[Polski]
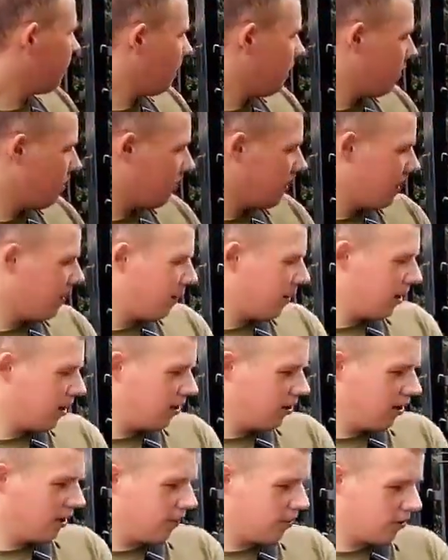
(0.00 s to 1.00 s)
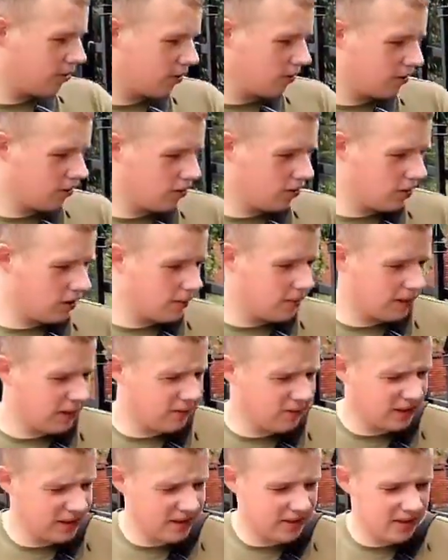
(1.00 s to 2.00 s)
się podoba, to zapadać i na początku
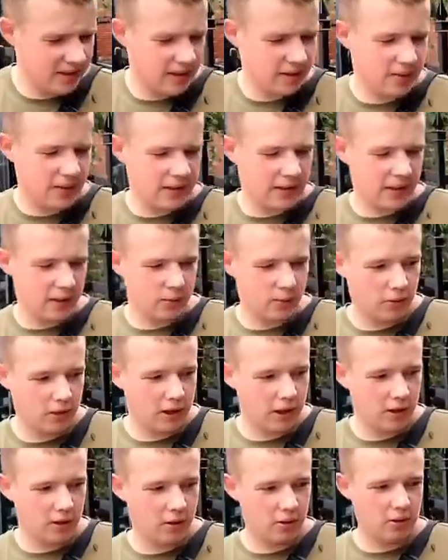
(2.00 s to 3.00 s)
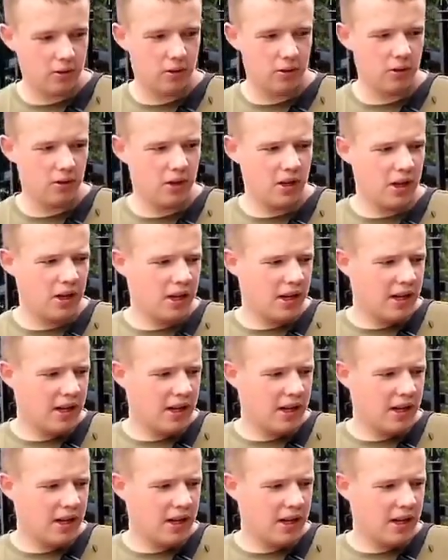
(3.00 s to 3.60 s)
chyba 2022 roku